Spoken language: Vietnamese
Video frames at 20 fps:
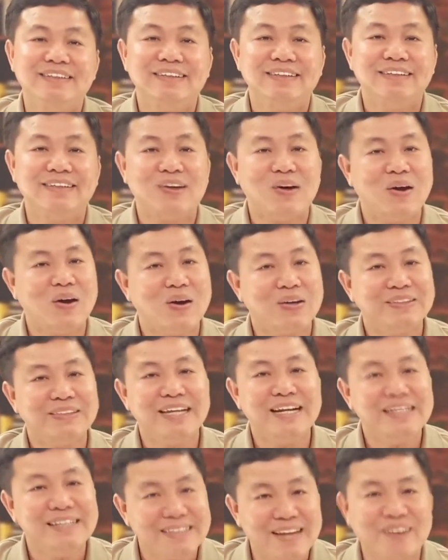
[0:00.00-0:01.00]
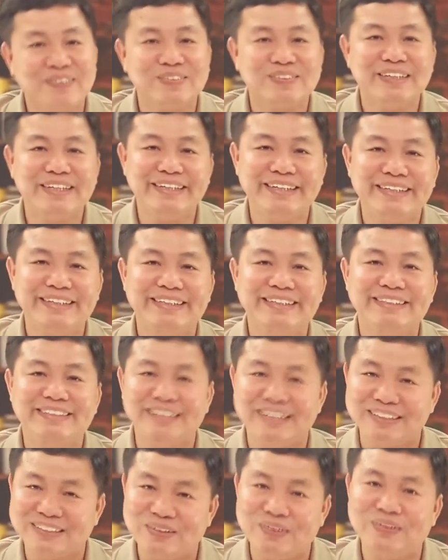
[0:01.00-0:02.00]
còn dân tộc thì
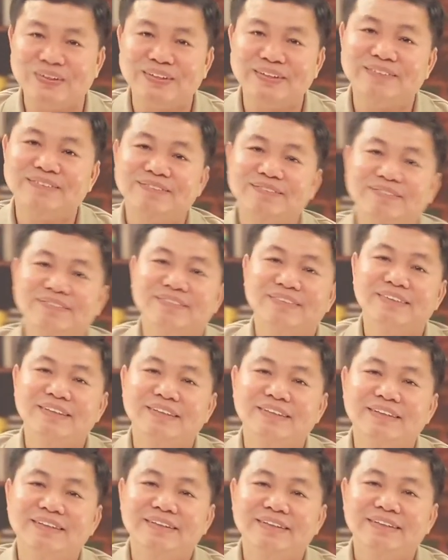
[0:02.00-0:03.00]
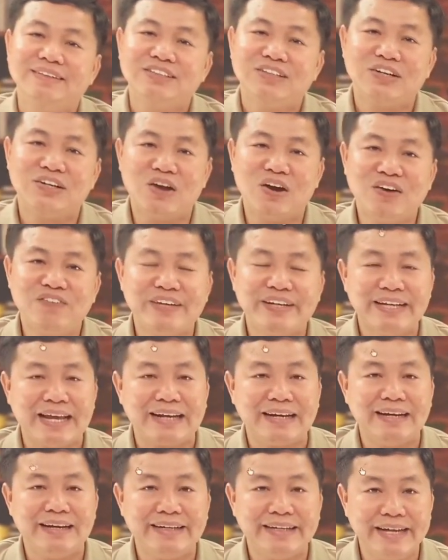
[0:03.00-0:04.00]
trường tồn do đó phải đặt
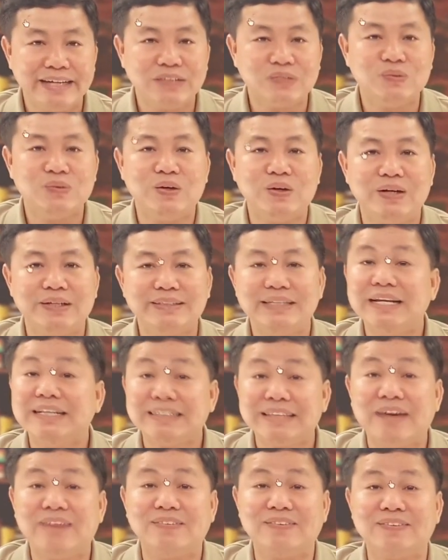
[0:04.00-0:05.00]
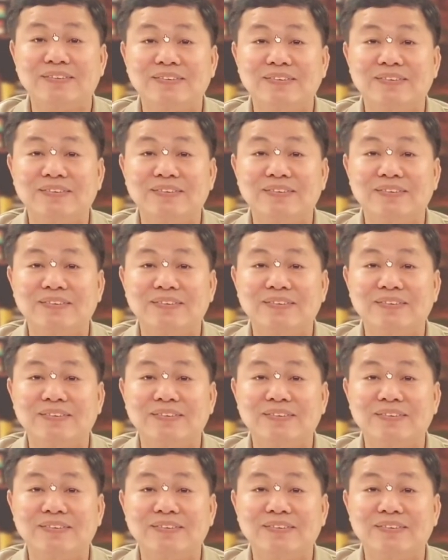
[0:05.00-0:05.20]
lợi ích của dân tộc